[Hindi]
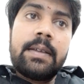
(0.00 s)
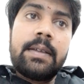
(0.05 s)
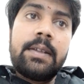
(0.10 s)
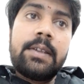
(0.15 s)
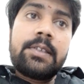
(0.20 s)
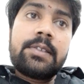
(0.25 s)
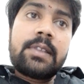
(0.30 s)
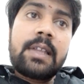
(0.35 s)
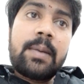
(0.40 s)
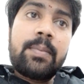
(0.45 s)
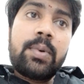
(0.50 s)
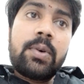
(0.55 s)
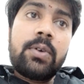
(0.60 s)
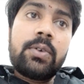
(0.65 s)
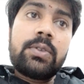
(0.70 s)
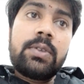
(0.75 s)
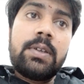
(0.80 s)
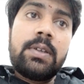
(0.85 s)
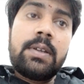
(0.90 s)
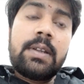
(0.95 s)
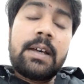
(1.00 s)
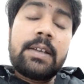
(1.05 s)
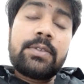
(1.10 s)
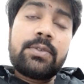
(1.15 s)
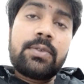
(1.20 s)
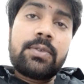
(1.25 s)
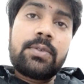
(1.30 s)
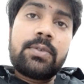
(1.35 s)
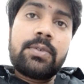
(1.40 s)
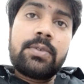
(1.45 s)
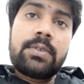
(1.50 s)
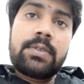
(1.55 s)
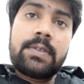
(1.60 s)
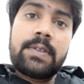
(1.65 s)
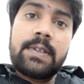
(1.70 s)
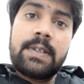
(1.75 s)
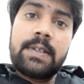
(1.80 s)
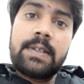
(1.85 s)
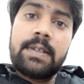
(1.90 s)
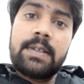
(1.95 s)
रिश्ता बहुत ही नाजुक डोर
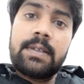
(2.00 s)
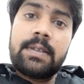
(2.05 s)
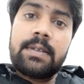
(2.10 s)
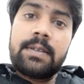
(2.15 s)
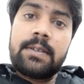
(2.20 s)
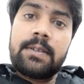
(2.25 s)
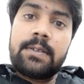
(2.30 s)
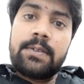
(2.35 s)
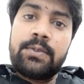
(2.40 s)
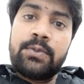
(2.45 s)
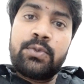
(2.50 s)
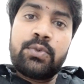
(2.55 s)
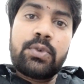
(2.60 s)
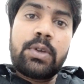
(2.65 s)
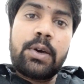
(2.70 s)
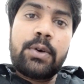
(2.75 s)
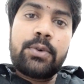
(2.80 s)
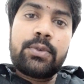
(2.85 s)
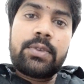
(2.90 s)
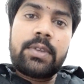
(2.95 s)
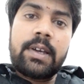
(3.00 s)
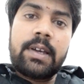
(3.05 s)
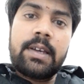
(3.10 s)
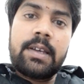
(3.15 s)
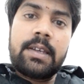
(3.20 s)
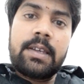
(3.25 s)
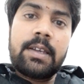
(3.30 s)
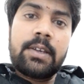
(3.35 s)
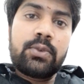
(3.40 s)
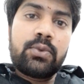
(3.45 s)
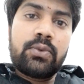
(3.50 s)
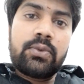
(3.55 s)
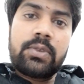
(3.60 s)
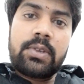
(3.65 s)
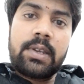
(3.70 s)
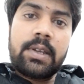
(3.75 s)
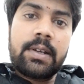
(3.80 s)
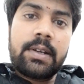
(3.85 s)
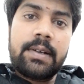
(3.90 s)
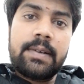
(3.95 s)
से जुड़ा होता है एक
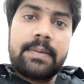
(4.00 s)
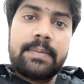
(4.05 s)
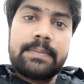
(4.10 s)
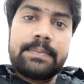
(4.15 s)
दूसरे का